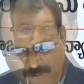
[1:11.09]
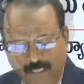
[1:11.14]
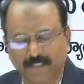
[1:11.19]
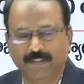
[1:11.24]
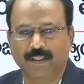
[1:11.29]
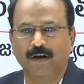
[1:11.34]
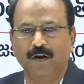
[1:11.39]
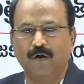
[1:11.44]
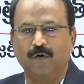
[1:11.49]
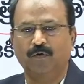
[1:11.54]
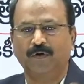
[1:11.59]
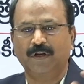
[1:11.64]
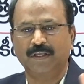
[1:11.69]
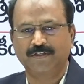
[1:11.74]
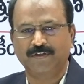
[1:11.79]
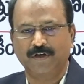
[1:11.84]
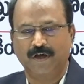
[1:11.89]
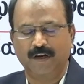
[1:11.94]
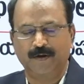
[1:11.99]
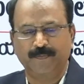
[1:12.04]
గతంలో కూడా
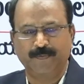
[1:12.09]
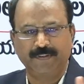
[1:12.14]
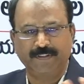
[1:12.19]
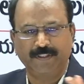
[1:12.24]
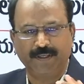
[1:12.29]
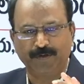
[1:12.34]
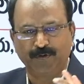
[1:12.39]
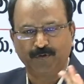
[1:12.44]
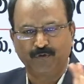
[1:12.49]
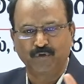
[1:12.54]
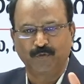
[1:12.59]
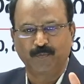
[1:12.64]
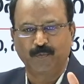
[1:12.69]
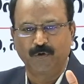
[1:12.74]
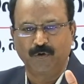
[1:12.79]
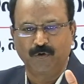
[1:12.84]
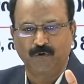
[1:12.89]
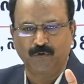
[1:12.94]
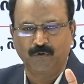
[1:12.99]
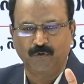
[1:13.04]
చాలామంది
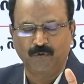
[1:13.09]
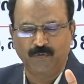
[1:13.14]
యూట్యూబ్లో